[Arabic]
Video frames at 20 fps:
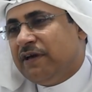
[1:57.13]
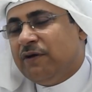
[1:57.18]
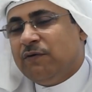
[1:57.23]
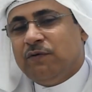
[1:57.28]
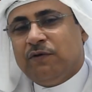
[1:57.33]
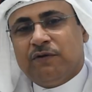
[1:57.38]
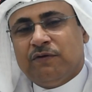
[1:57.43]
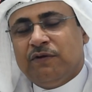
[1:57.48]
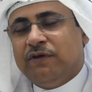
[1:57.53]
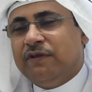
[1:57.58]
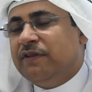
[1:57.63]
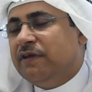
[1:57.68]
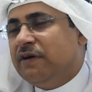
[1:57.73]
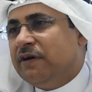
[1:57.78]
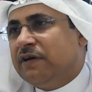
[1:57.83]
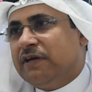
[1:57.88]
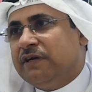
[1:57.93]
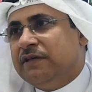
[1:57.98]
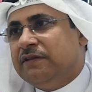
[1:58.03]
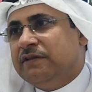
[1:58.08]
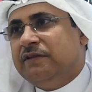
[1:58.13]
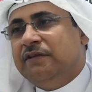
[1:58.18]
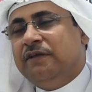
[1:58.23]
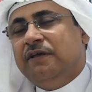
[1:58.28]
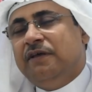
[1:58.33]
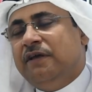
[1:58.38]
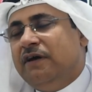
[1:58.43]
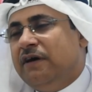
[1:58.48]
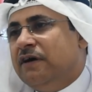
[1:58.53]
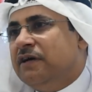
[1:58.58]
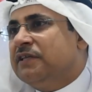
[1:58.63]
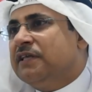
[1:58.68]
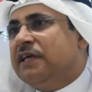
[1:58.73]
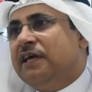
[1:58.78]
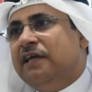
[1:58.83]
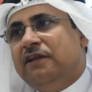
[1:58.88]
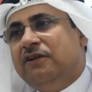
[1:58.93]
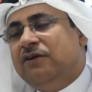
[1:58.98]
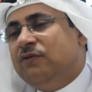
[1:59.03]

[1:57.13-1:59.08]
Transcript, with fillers: او اروح ذاك عد ادخل